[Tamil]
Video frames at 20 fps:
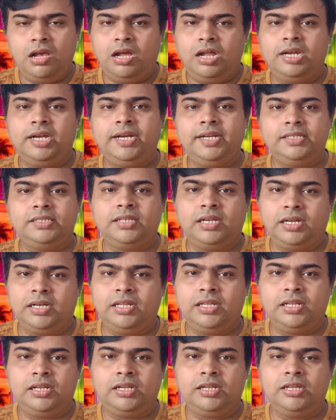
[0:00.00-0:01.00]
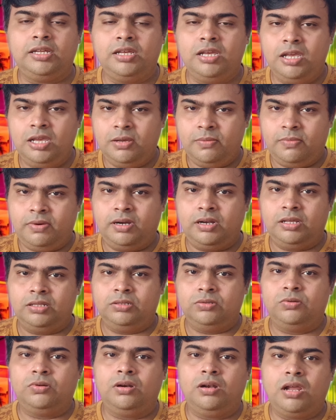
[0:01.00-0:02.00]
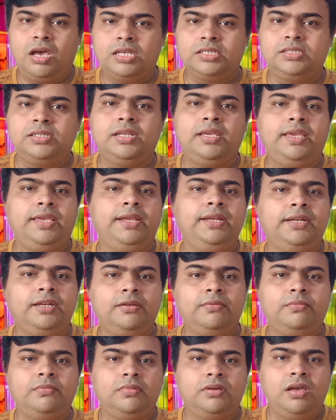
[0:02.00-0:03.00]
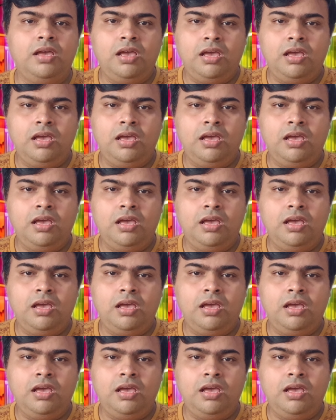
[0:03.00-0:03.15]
ஆல்ரெடி சண்டை இருக்குது பட் அந்த ஒரு லாஸ்ட்டு கிங்டம்